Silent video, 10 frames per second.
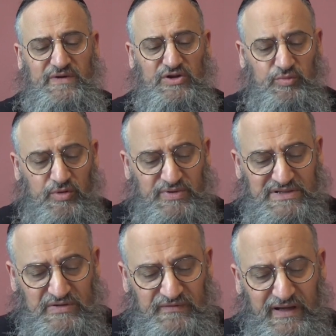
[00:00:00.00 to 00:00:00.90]
vais te
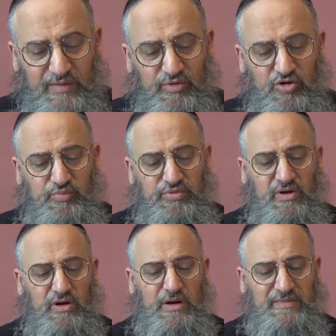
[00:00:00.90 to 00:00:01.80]
proposer de faire est beaucoup plus
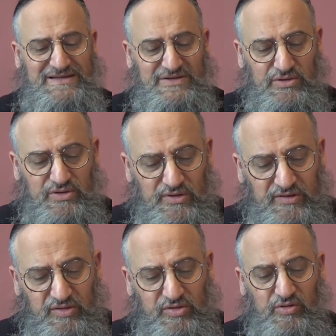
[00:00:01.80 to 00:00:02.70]
grand à mes yeux que
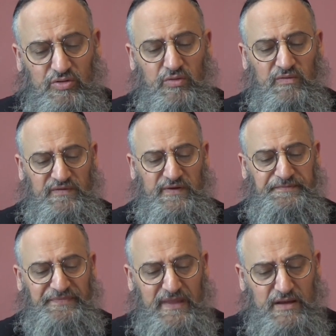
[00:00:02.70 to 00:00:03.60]
ce que eux ont fait.
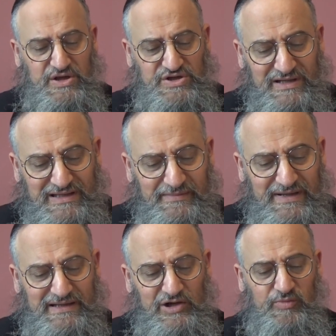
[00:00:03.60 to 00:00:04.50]
Chata
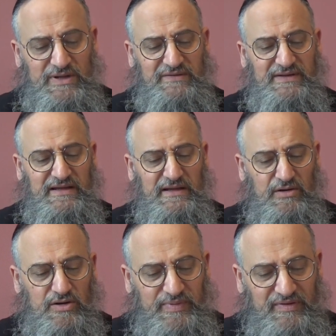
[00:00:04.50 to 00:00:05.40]
Madlik ou
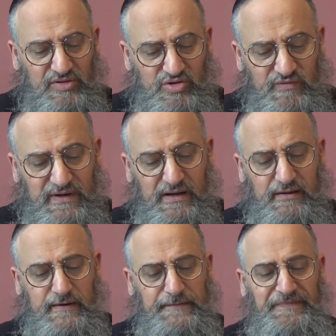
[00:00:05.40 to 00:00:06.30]
Betanerot, parce que tu
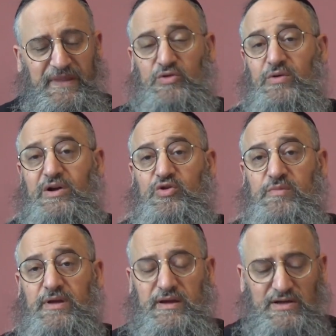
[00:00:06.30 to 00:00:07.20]
vas, toi,
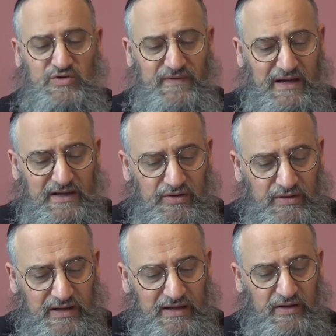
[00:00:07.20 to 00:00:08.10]
allumer et tu vas, euh,
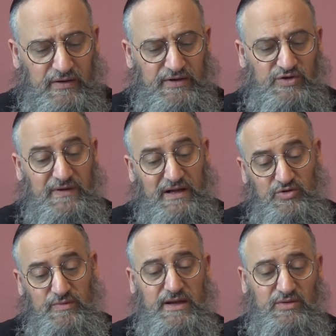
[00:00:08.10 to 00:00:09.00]
euh, euh, tu vas
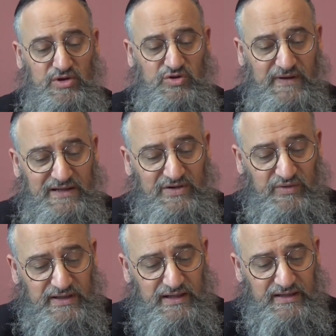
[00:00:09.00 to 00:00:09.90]
allumer et donc tu vas
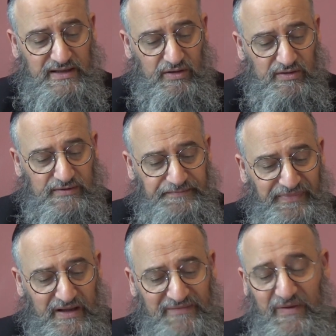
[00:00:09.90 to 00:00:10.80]
nettoyer les nérotes.
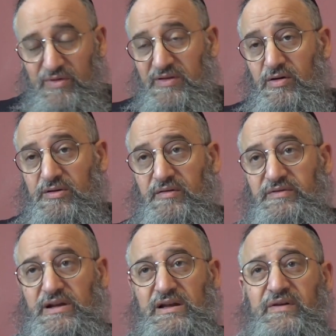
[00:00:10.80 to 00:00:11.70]
Les fameuses nérotes, ça veut
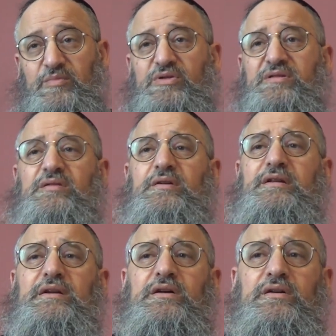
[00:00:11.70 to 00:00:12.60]
dire les fameuses,
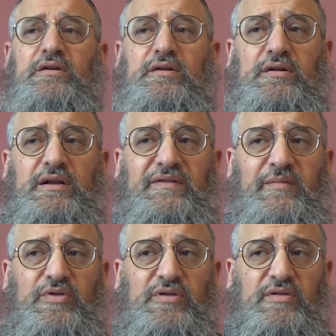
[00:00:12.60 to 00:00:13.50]
euh, les
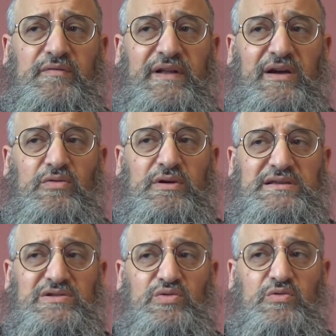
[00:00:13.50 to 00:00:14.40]
fameuses flacons qui
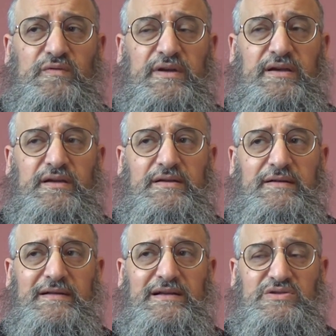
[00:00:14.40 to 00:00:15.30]
se trouvaient
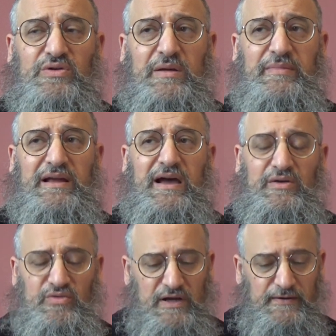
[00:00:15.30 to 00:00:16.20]
sur la, la
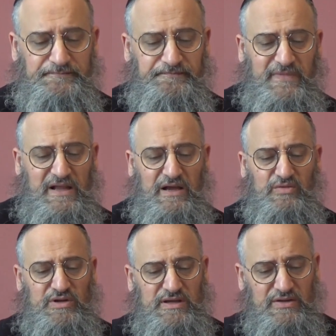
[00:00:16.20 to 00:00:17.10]
la
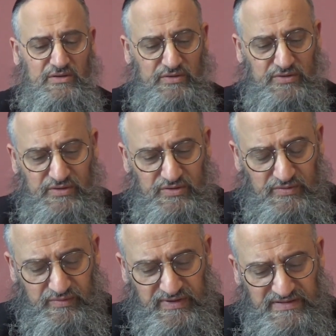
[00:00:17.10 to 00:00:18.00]
du,
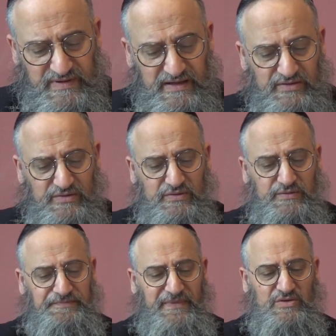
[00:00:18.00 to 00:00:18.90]

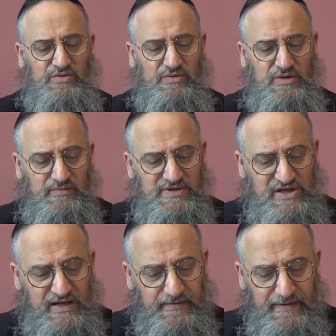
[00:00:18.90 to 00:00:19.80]
du, du
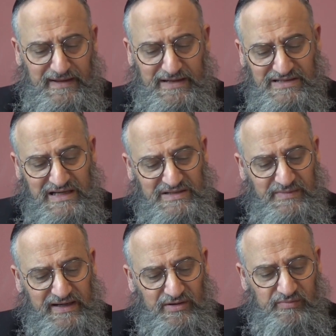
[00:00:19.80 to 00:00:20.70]
Mishkan. Ça, c'est
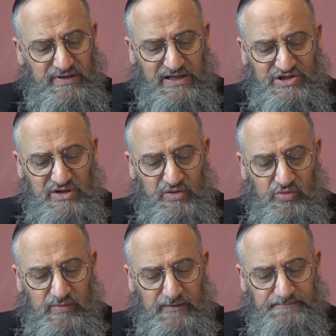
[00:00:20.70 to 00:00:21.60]
marqué dans le Midrash
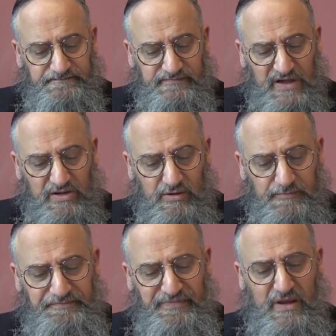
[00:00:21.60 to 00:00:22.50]
Tanchuma.
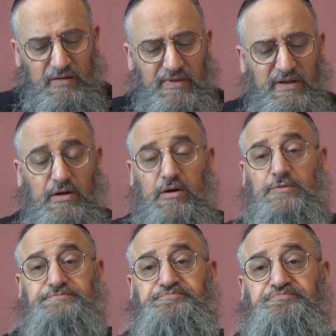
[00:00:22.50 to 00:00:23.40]
D'accord Maintenant, hein,